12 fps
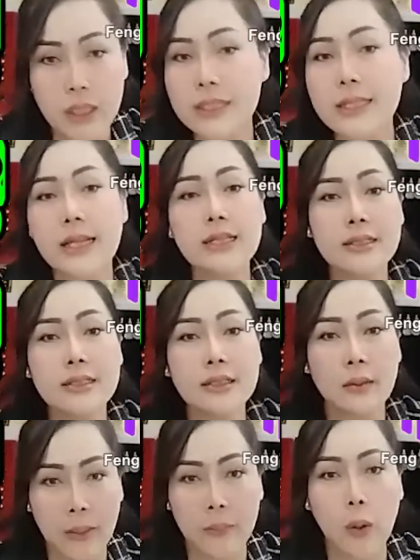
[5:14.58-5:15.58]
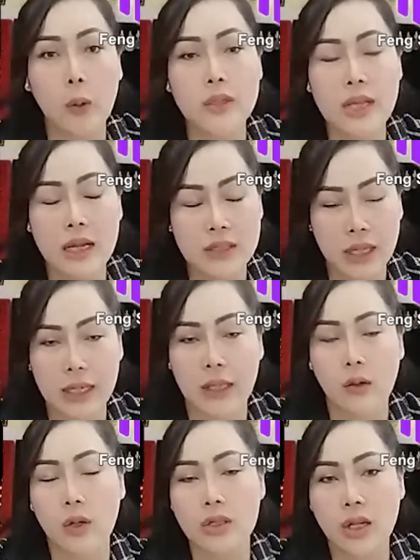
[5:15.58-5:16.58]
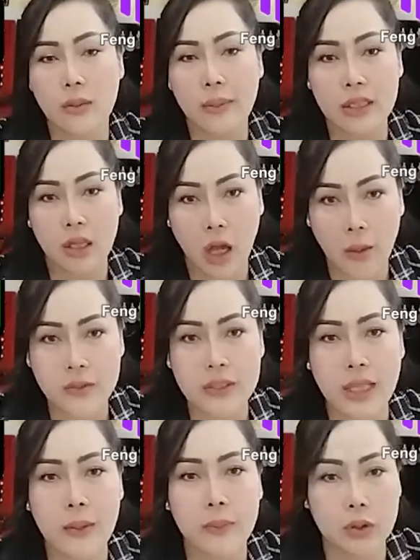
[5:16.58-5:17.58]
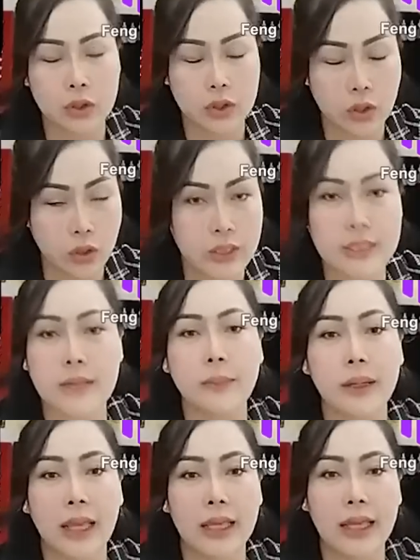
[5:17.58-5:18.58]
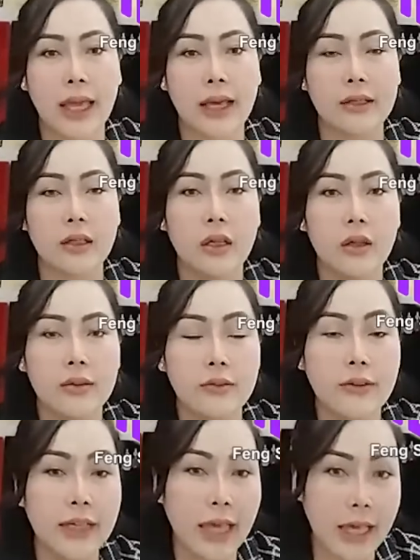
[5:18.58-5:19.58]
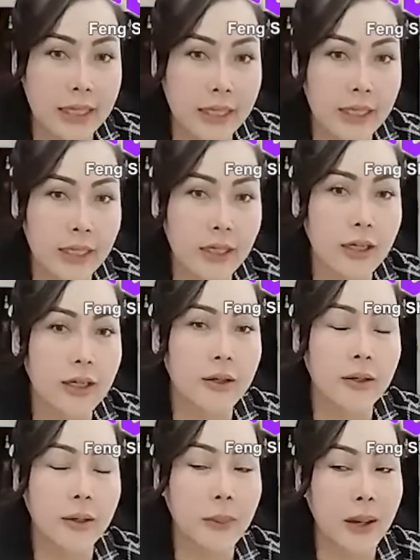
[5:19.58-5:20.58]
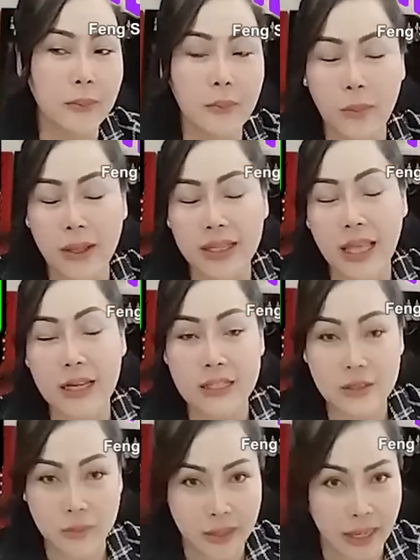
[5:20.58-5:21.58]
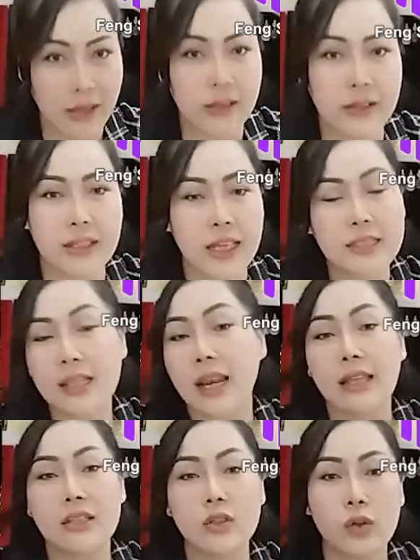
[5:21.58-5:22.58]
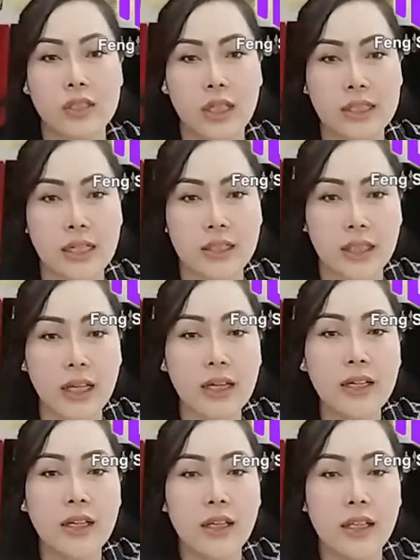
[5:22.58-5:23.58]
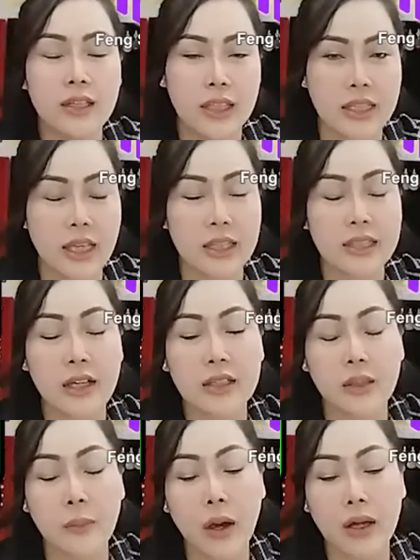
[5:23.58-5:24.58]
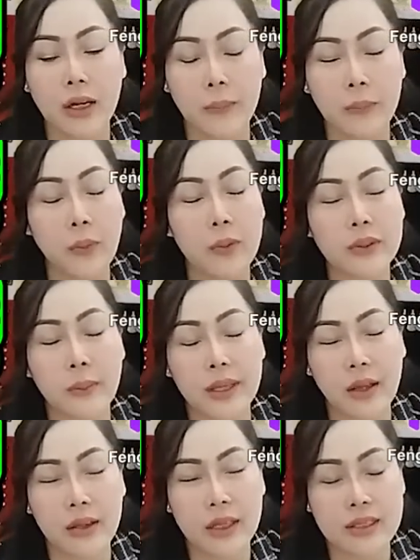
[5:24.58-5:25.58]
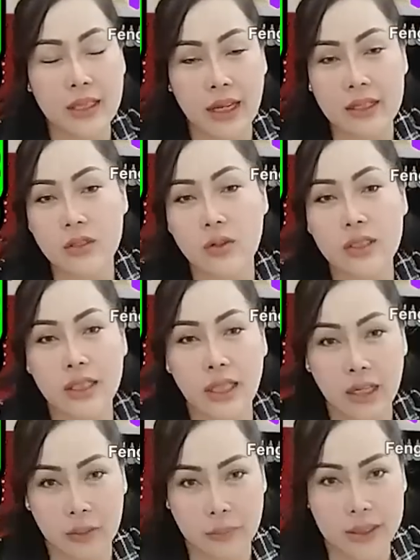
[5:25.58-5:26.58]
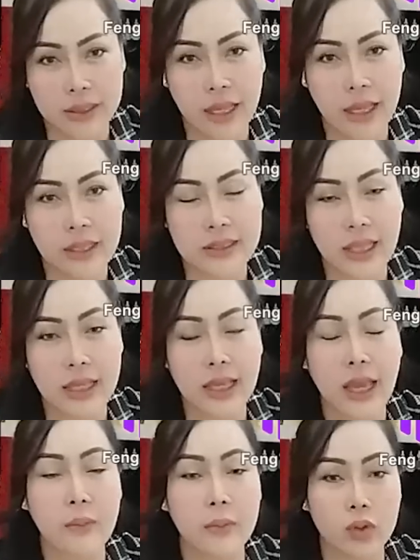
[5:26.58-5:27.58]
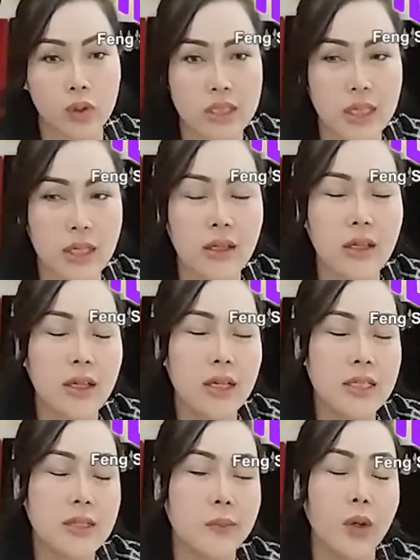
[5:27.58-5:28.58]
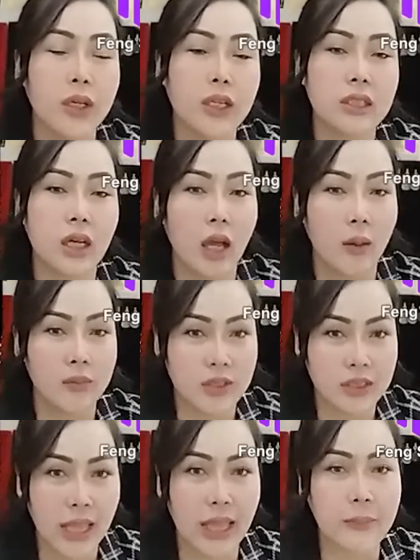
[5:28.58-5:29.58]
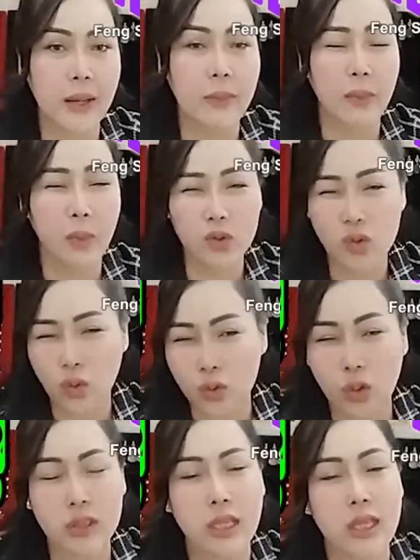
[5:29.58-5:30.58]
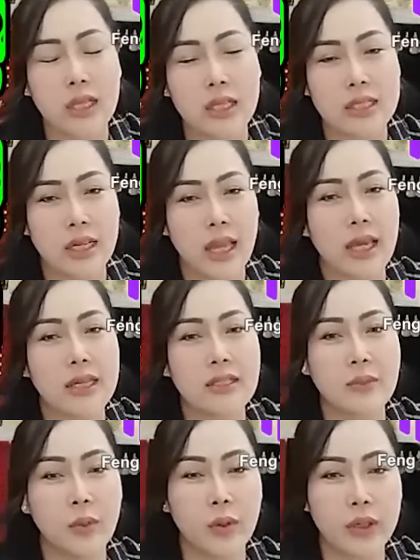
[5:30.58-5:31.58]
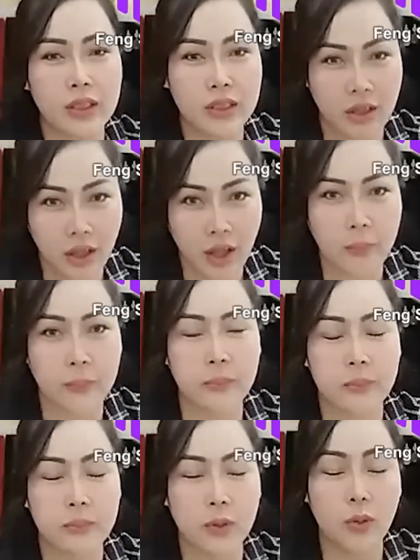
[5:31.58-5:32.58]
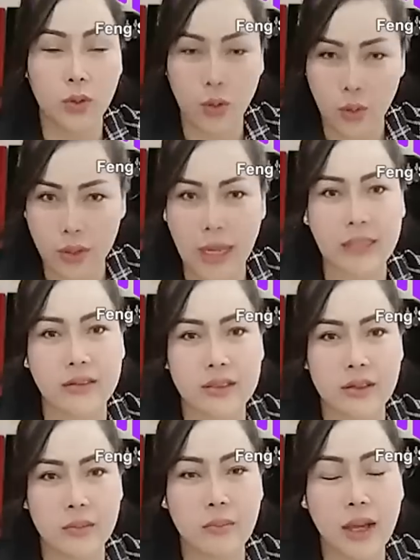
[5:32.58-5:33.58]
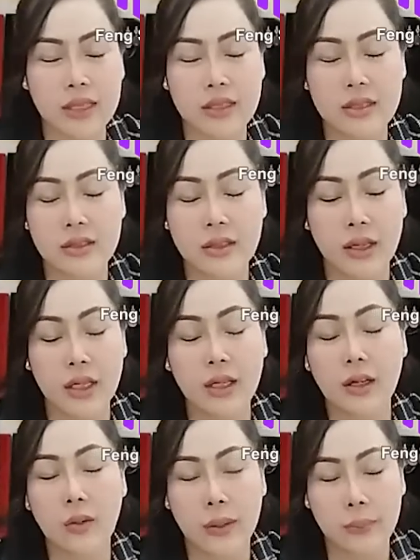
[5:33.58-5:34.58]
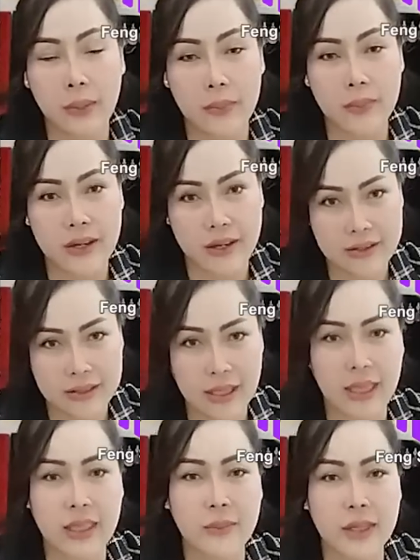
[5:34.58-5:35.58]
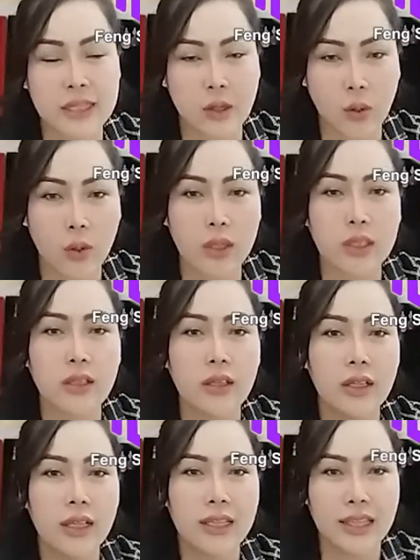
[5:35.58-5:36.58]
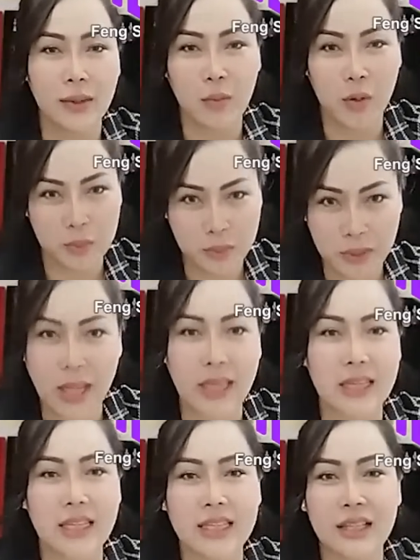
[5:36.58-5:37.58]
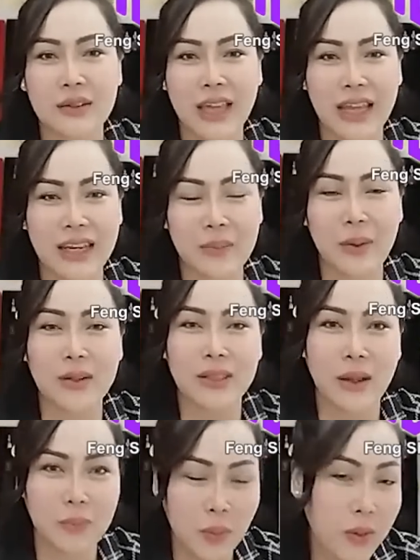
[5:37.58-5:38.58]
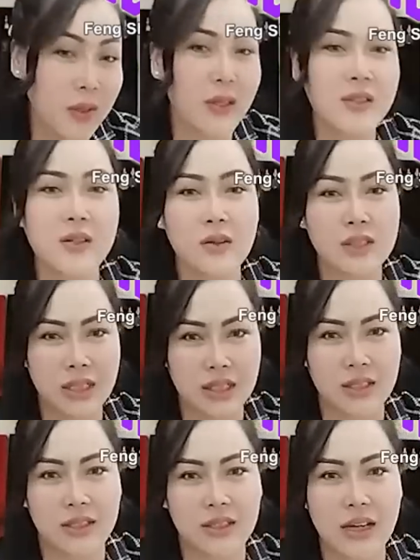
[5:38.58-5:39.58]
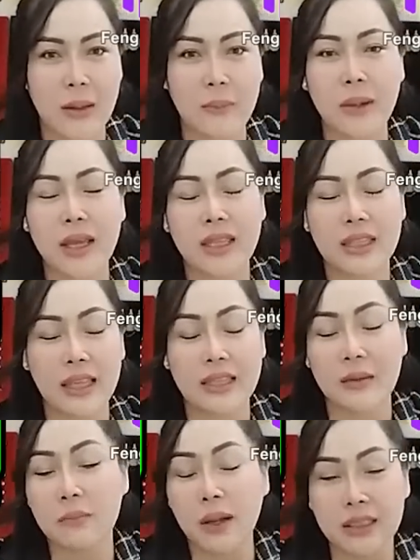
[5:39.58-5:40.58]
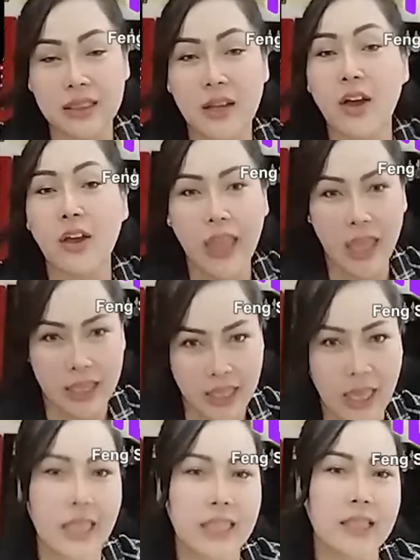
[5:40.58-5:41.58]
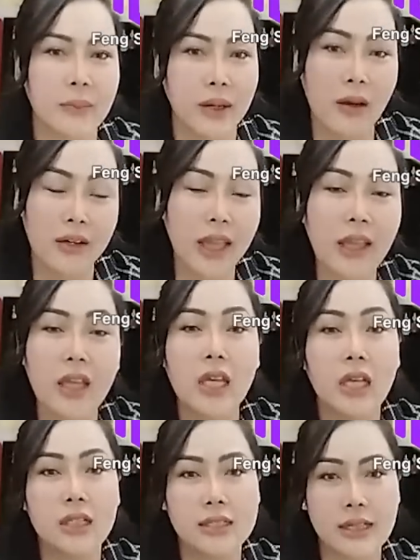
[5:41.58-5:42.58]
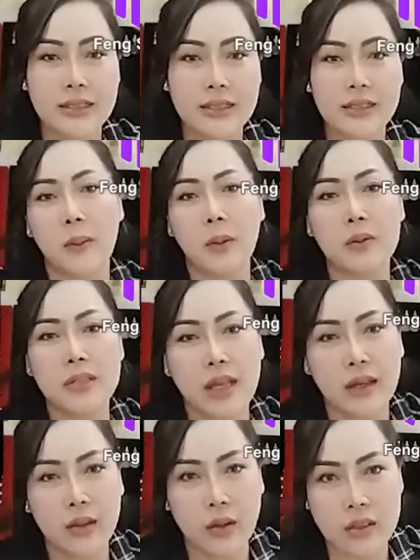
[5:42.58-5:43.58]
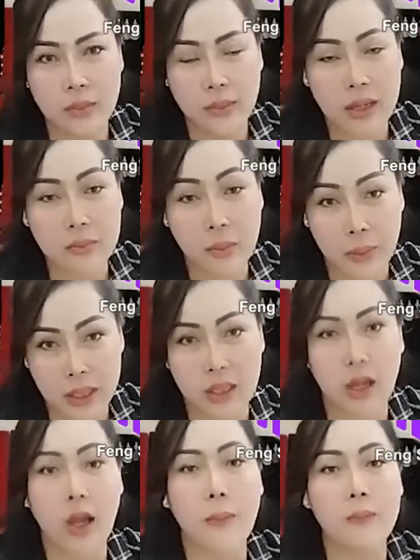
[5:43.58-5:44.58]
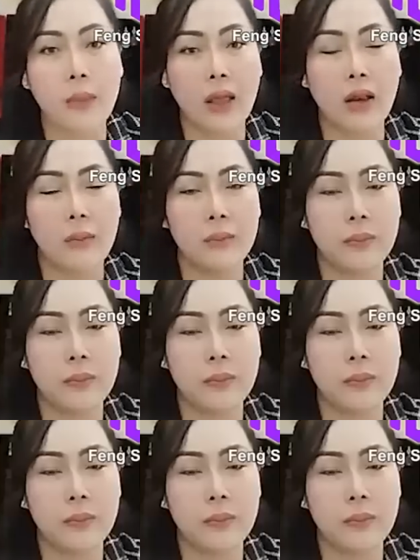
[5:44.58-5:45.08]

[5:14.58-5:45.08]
chẳng sầm rập con trào dây để quạt trong ban tắc ấp sniper và tôn chật này khang vừa càng nghĩa bạn một bàn thari chìm rạn cây xà lan trôi chật chẳng tới vì dây tới từ phong lại buông từ bây ở cây xà lan trôi chật anh đặt mì tà snai khang và tôn chất cho mỗi nâng tật up snai đây và bốn chuột to tay như chân án cho mỗi nâng tật up lụa đồ đạch bánh lực luôn ở bây miền địa sấy miền địa ốn tật một prai này dây từ can lại phong tặng buông cây trôi chật đầm bay thay dừng bánh tới ở hình hình này mà đơn á chứ sầm rạp con trai để con trong ban và phê tật up để